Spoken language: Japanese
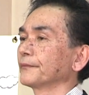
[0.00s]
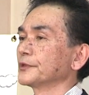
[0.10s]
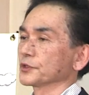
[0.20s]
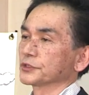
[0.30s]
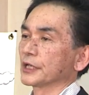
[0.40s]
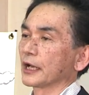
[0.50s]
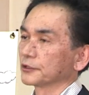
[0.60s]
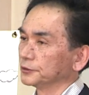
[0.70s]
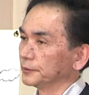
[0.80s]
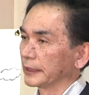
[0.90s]
そして歯
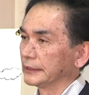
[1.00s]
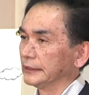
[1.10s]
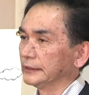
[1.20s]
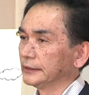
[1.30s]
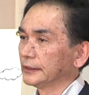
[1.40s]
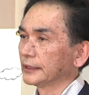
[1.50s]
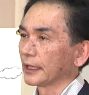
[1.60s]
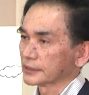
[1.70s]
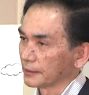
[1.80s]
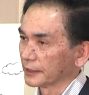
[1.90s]
車に
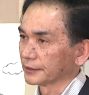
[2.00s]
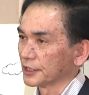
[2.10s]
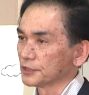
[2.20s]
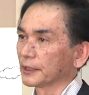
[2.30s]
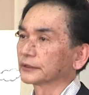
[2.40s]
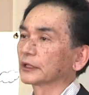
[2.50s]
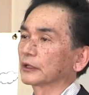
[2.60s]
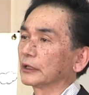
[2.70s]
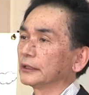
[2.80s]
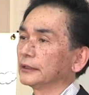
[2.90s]
挟まってしまった
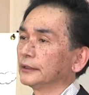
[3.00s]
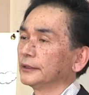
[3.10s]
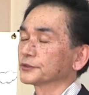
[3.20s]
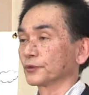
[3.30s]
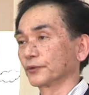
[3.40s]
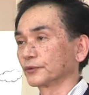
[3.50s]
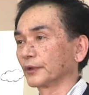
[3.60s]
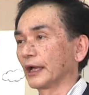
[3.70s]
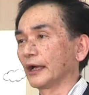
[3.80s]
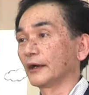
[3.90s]
かそのこと
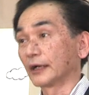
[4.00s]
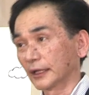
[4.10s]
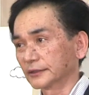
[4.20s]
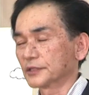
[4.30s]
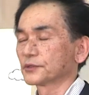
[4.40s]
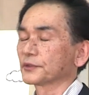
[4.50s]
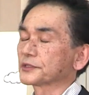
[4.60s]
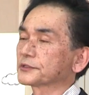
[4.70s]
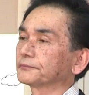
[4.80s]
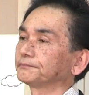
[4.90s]
が分かったそうで
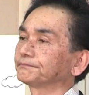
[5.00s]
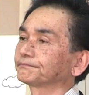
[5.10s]
す